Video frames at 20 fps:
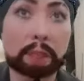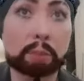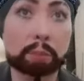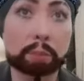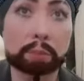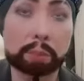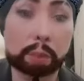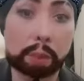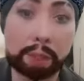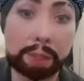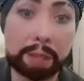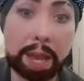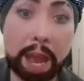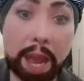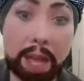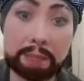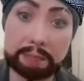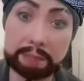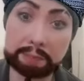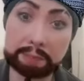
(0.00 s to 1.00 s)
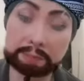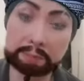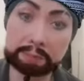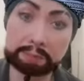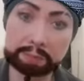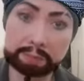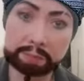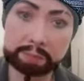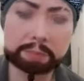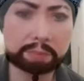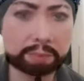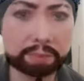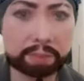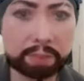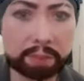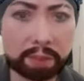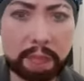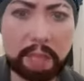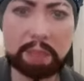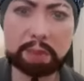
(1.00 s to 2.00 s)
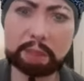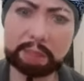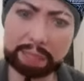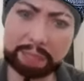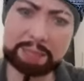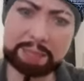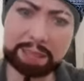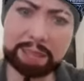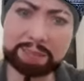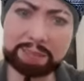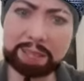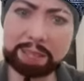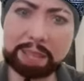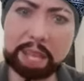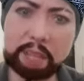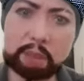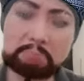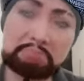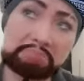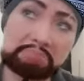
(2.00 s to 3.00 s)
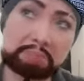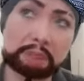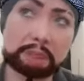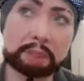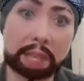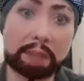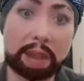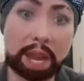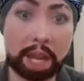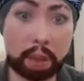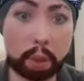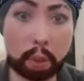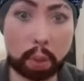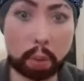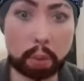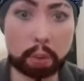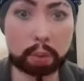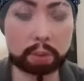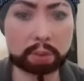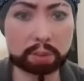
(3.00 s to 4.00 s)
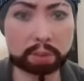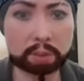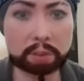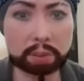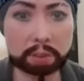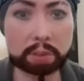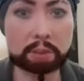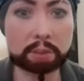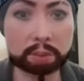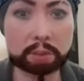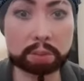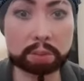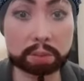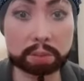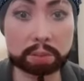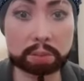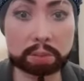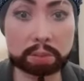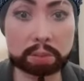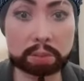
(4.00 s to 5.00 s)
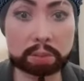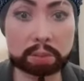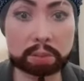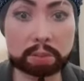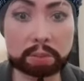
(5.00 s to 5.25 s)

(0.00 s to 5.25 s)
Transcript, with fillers: Buenas. Acá es donde necesitan un trabajador. Sí, señor. ¿Y por qué busca el trabajo?